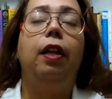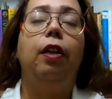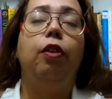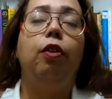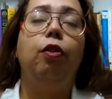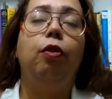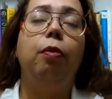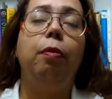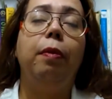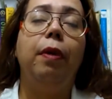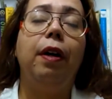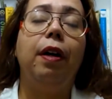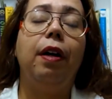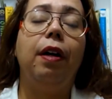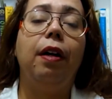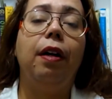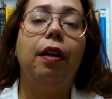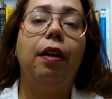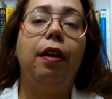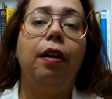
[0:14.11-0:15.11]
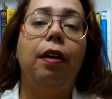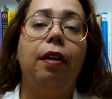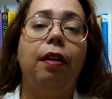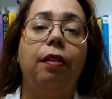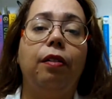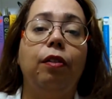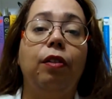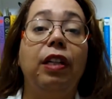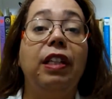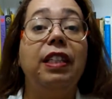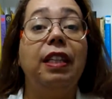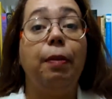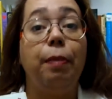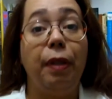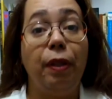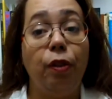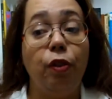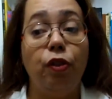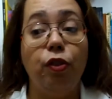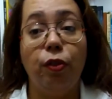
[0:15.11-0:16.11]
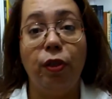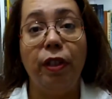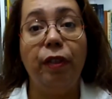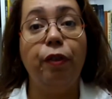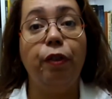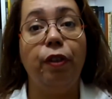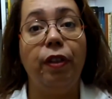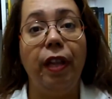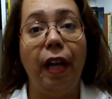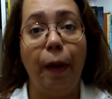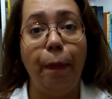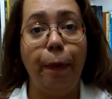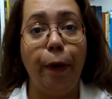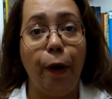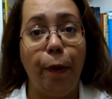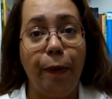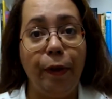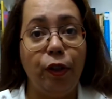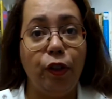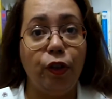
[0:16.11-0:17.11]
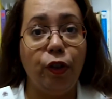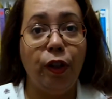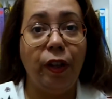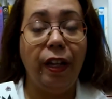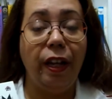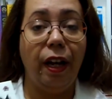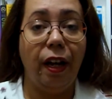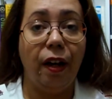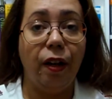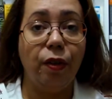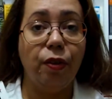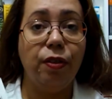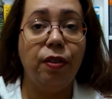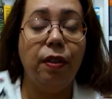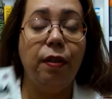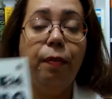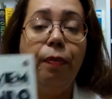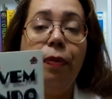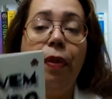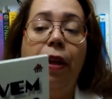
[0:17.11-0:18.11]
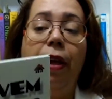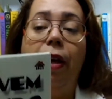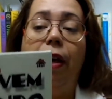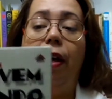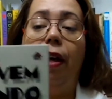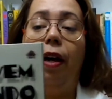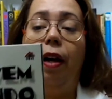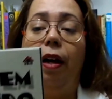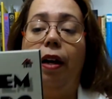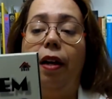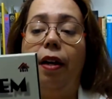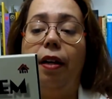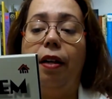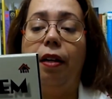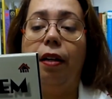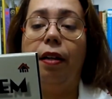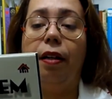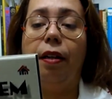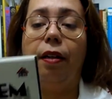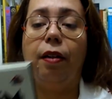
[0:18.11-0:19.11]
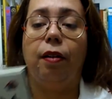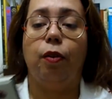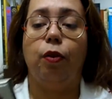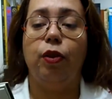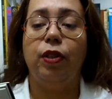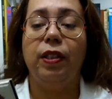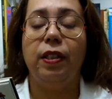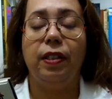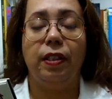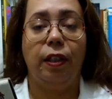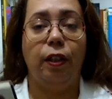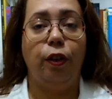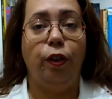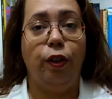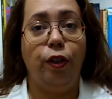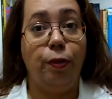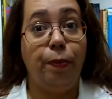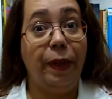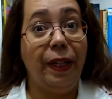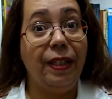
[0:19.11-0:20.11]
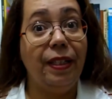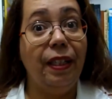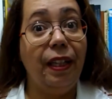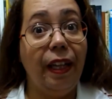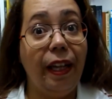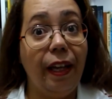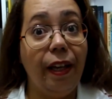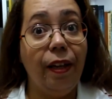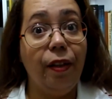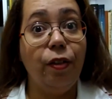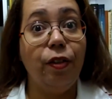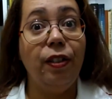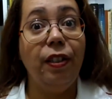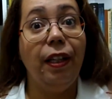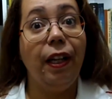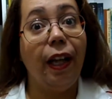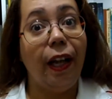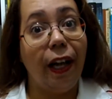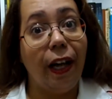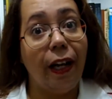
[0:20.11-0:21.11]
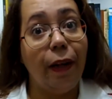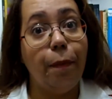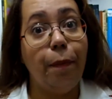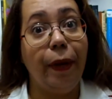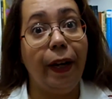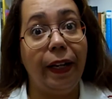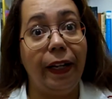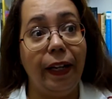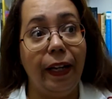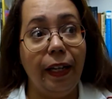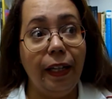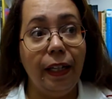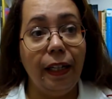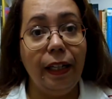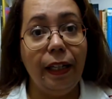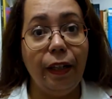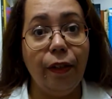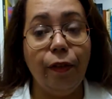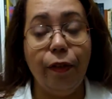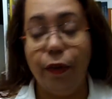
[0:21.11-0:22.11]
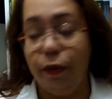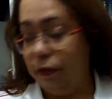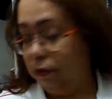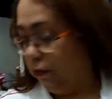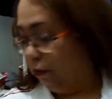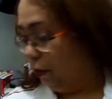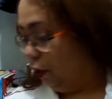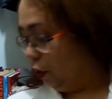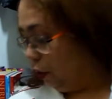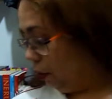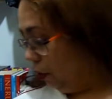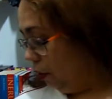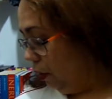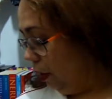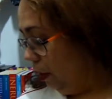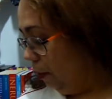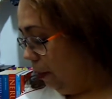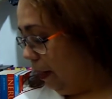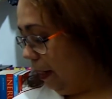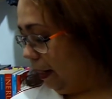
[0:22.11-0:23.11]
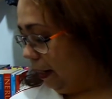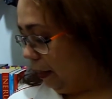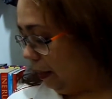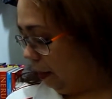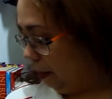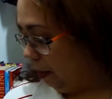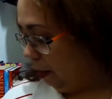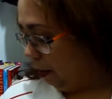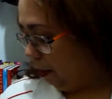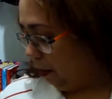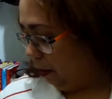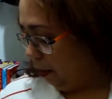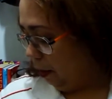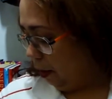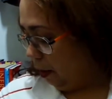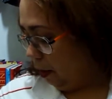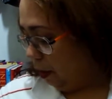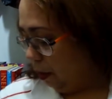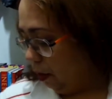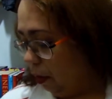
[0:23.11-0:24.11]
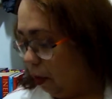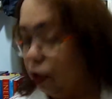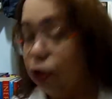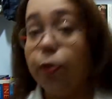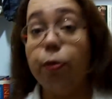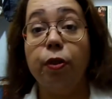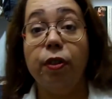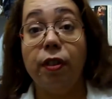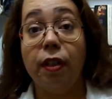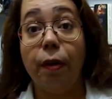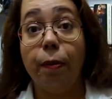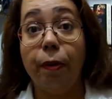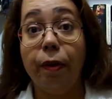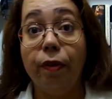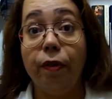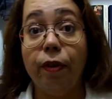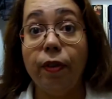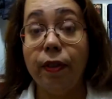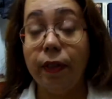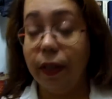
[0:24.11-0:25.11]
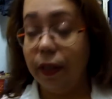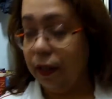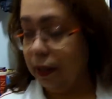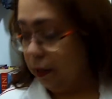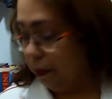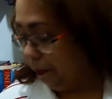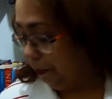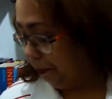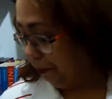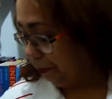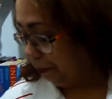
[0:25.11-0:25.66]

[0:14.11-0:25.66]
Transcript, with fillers: numa, num lançamento de um livro da própria editora In House. Uh, os escritores brasileiros e lá para aquele livro, acho que eu tenho ele aqui, deixa eu mostrar para vocês,